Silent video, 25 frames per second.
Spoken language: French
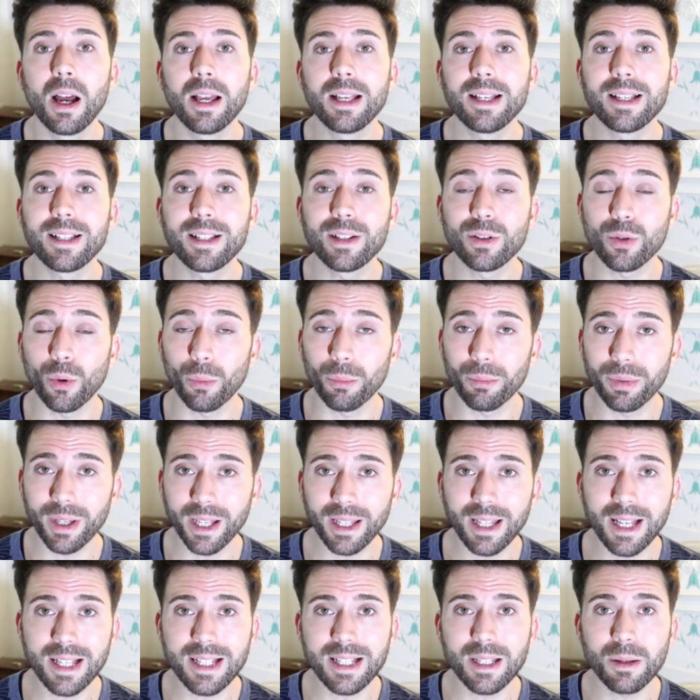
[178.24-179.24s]
ils sont
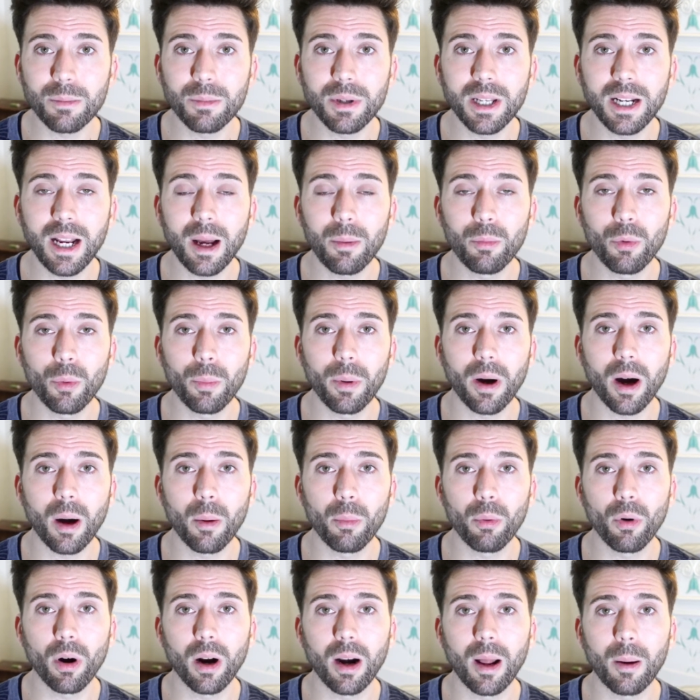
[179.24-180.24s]
bien assimilables par
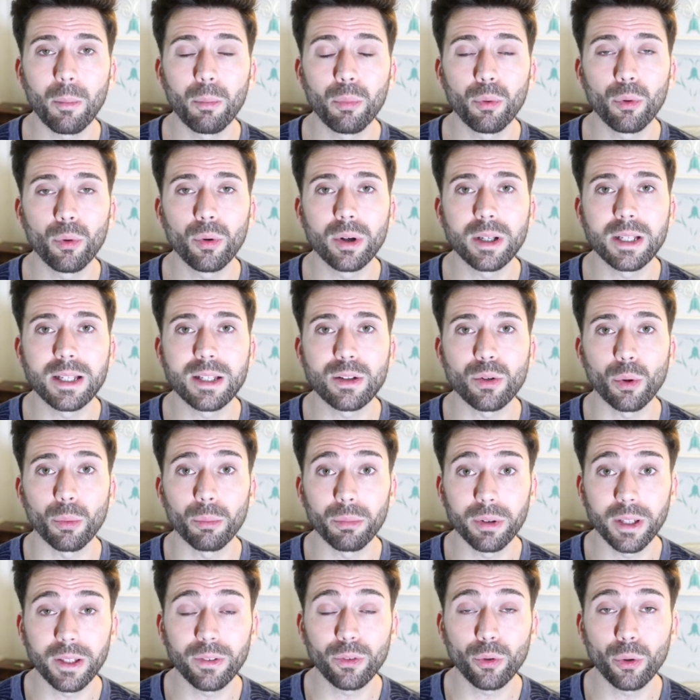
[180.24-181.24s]
rapport à la peau et qui sont
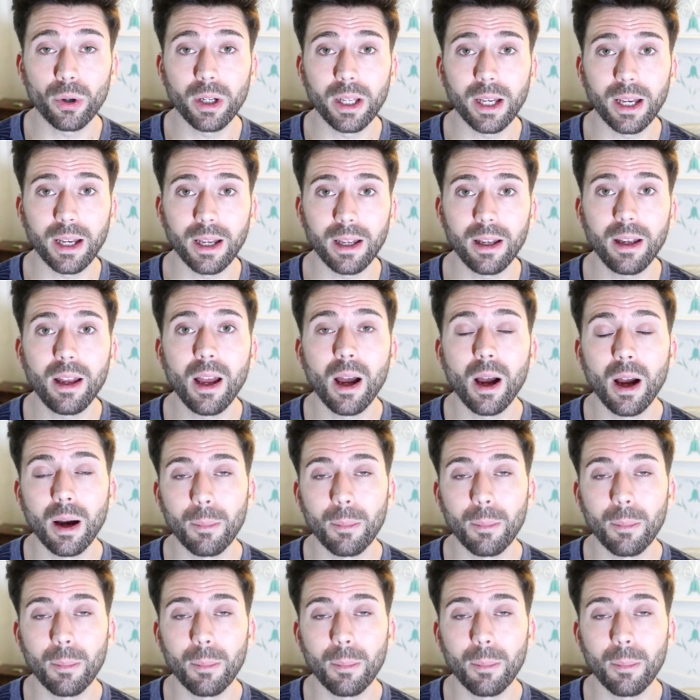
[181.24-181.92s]
bien tolérées